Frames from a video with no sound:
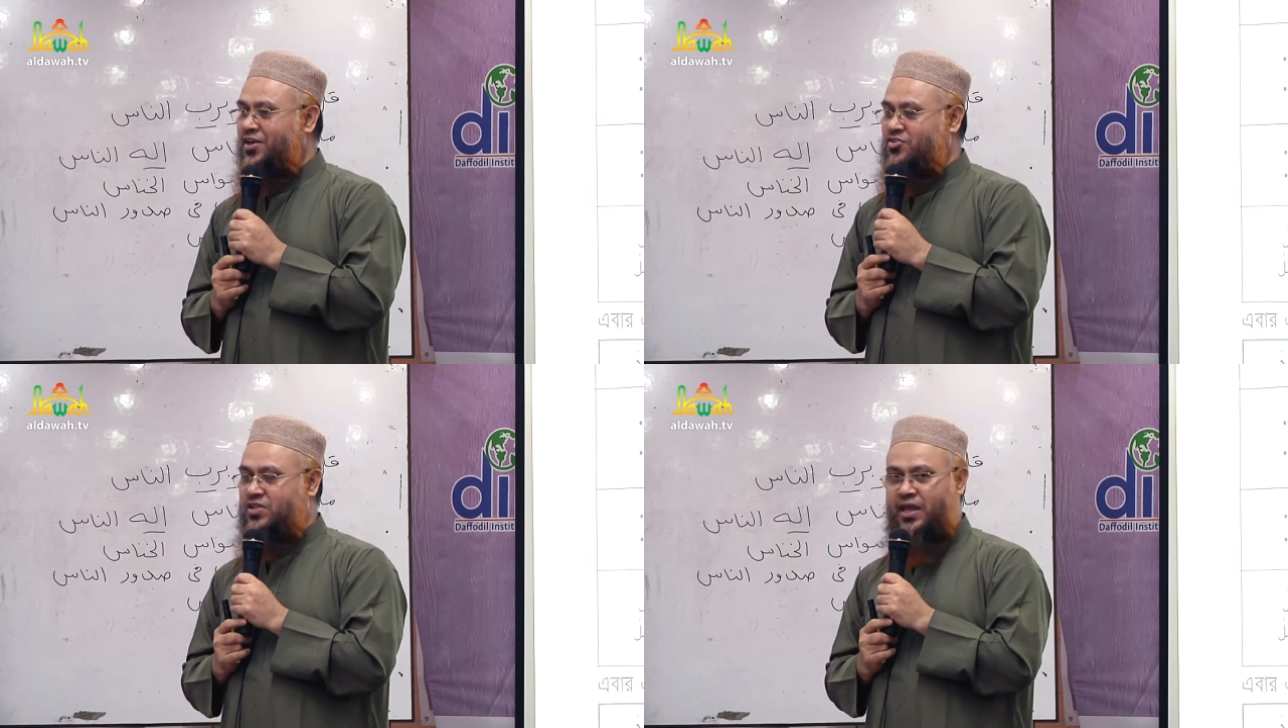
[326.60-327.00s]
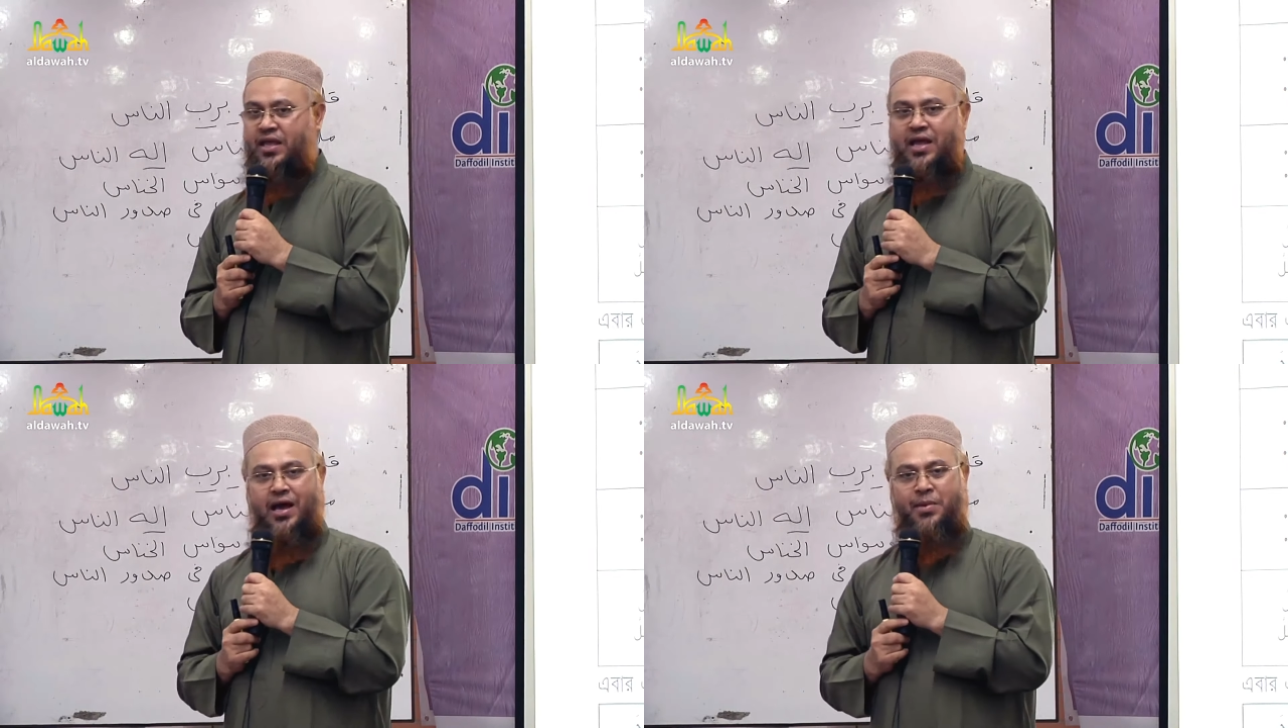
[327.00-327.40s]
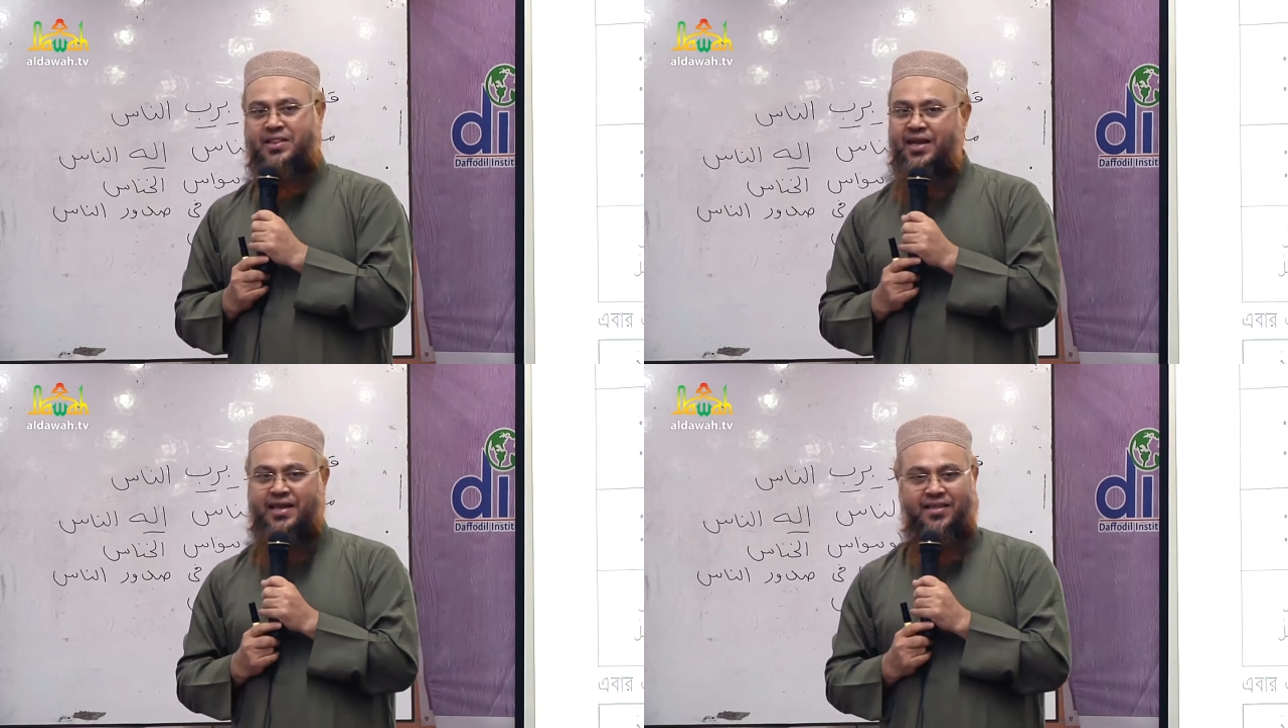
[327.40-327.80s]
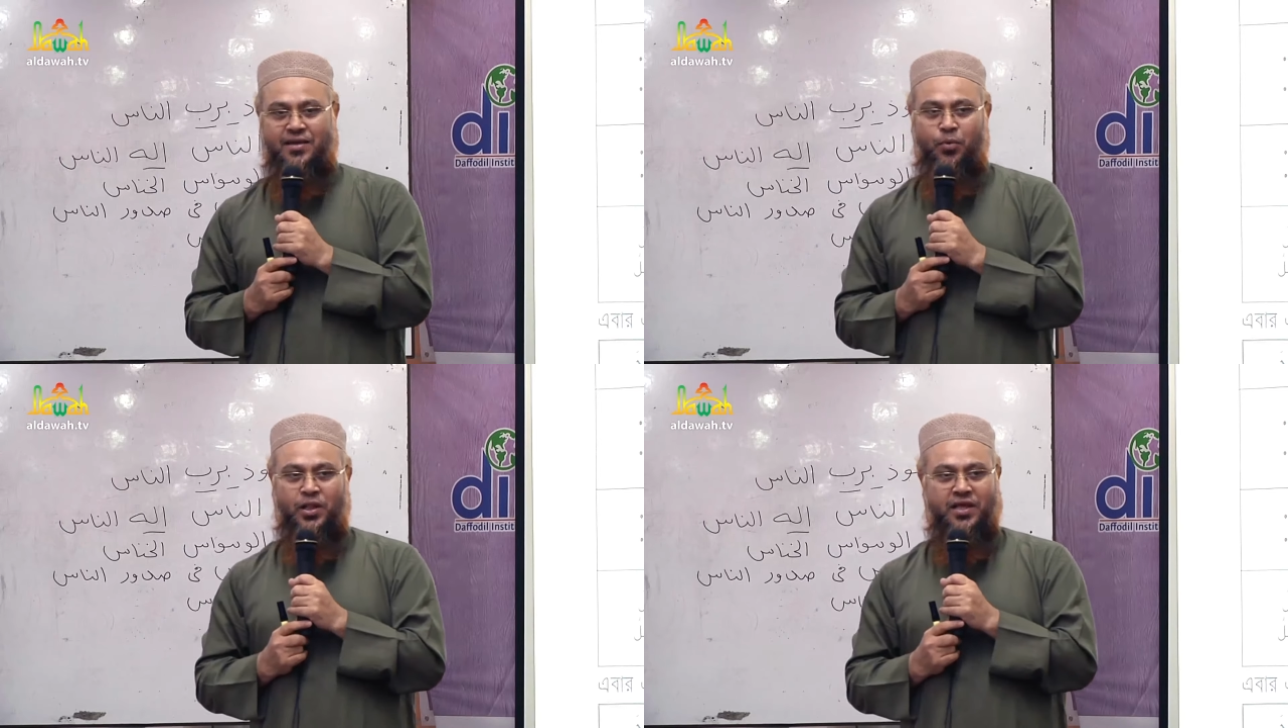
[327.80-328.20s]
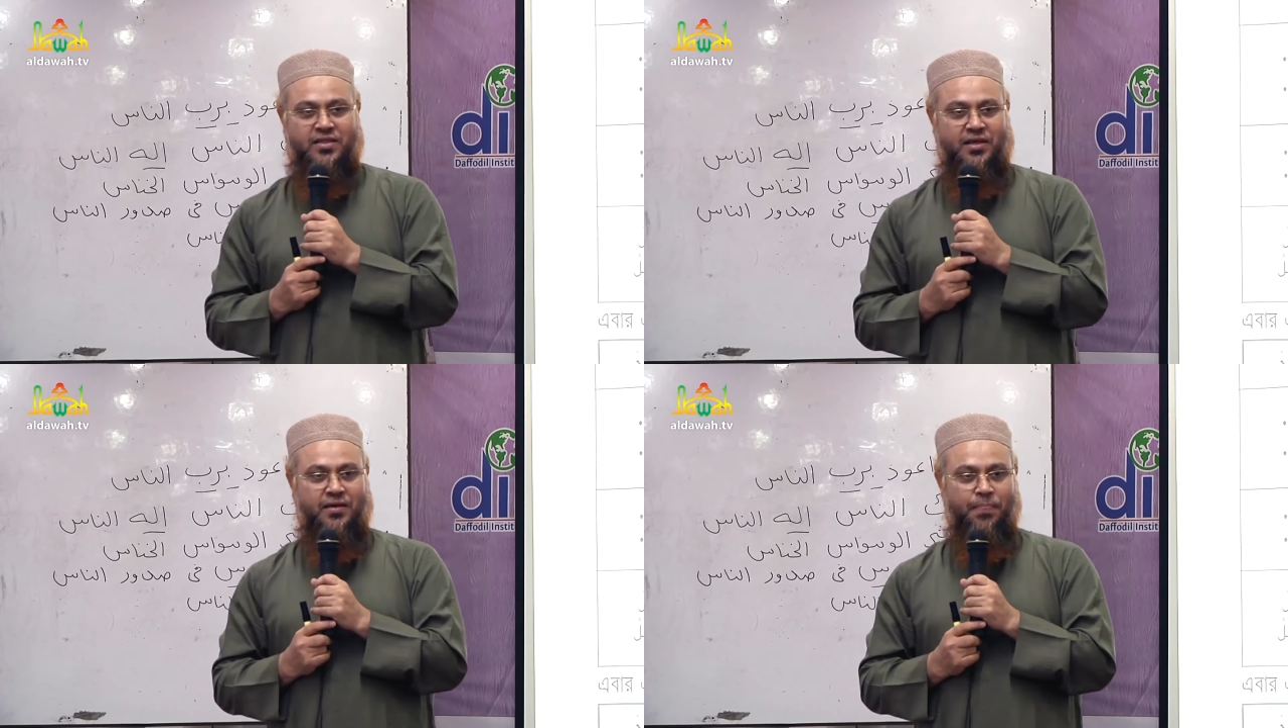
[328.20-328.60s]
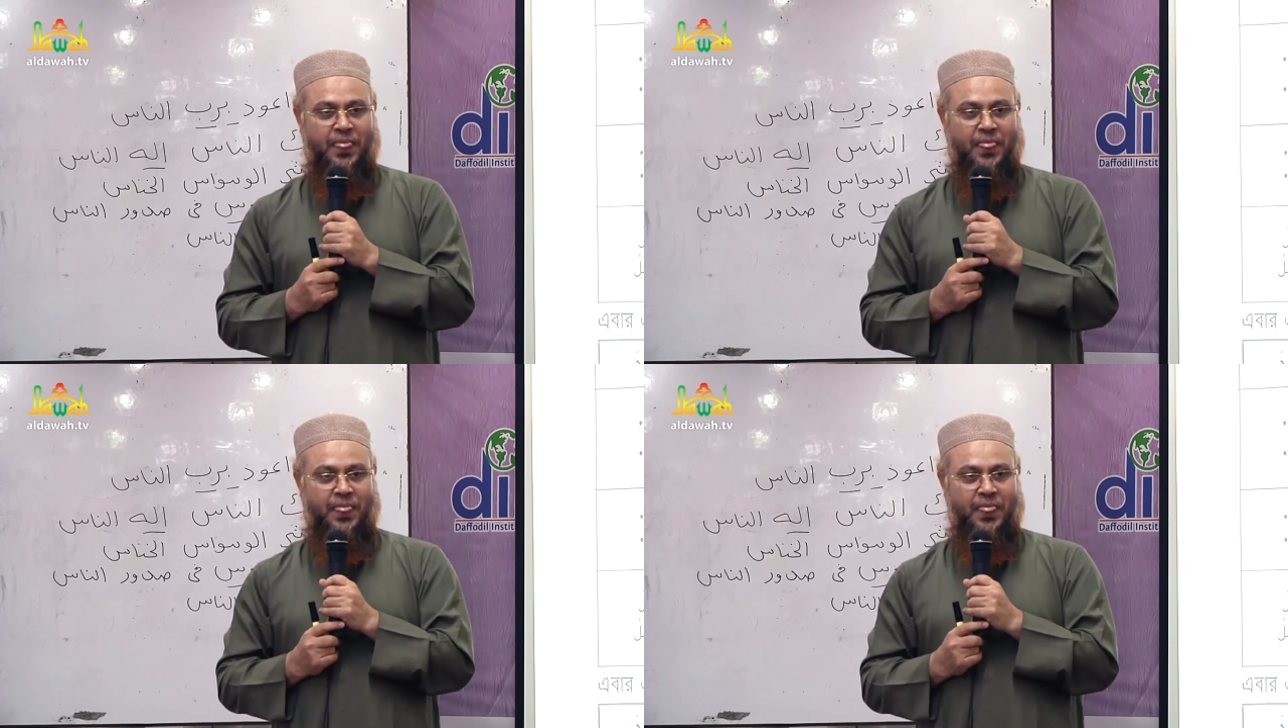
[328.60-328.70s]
স্ত্রী আমরা তিনটা এক্সাম্পল দিয়েছি